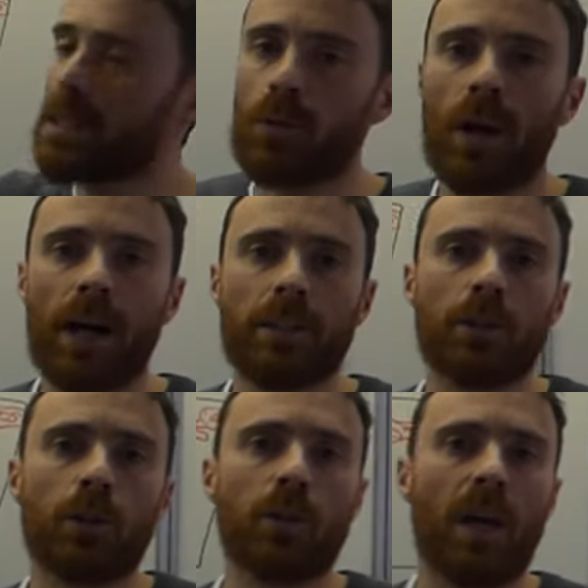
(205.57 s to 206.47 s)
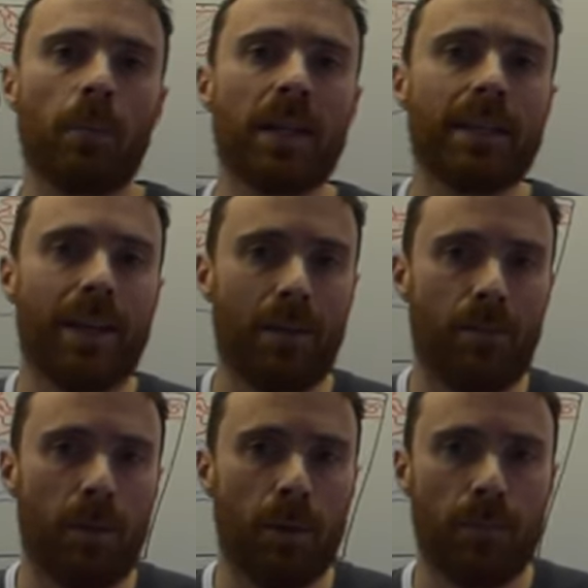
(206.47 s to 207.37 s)
ce gradient géothermique très
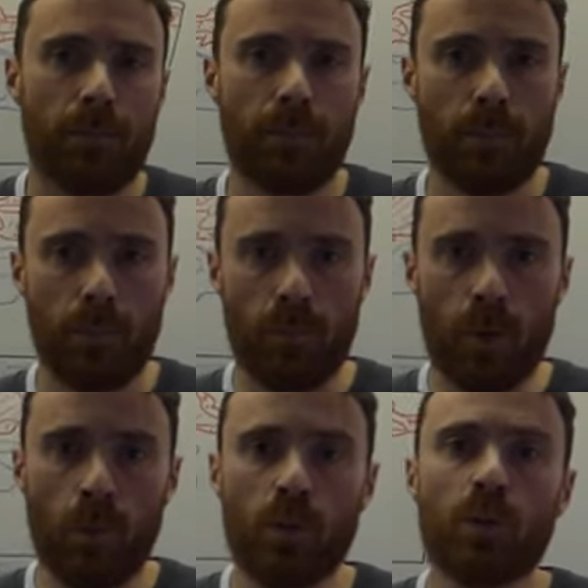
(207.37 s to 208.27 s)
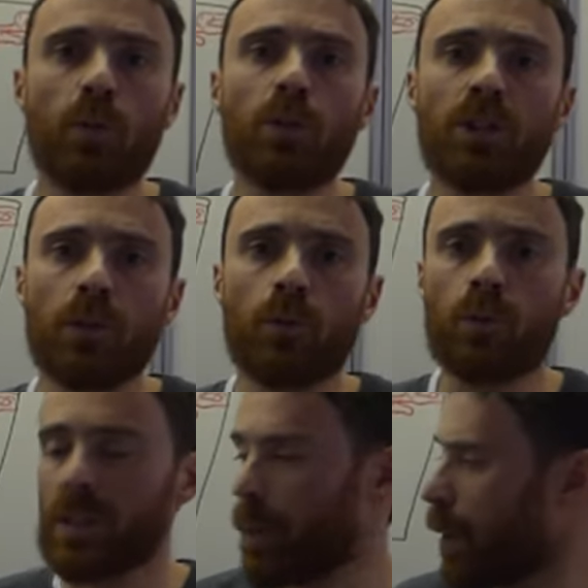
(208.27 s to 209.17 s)
faible. Donc ce qu'on retient de
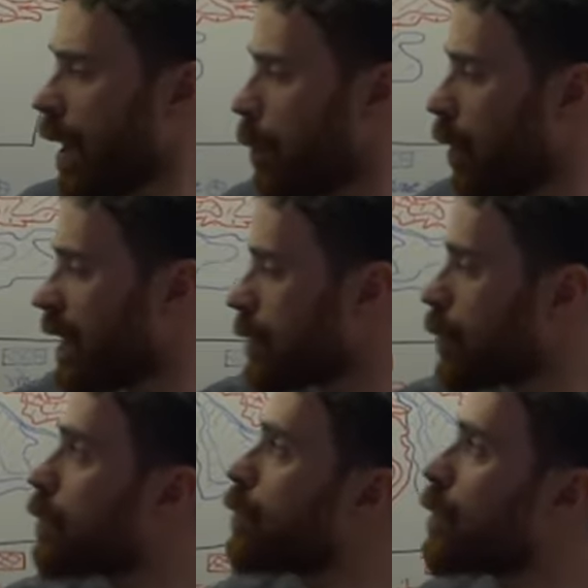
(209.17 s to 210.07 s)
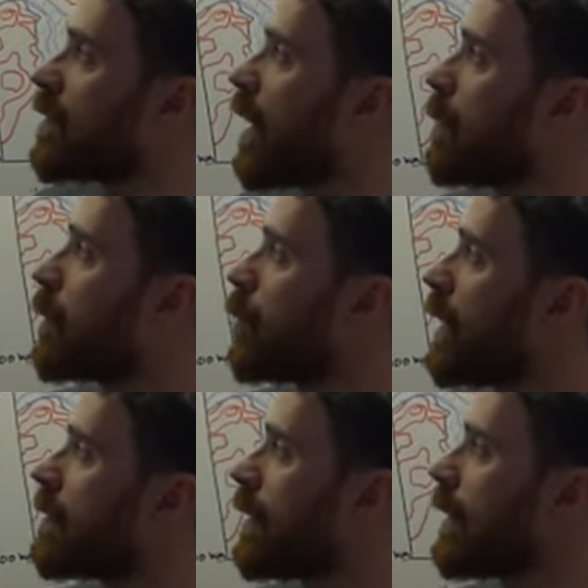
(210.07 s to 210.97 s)
tout ça par rapport à la structure thermique de
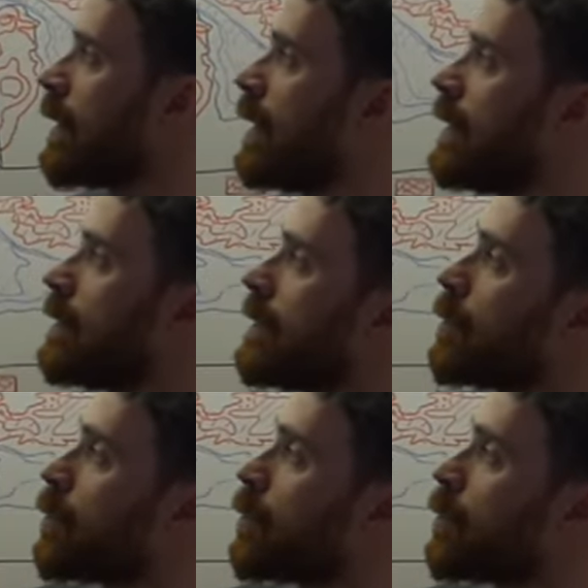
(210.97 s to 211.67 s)
la Terre, c'est que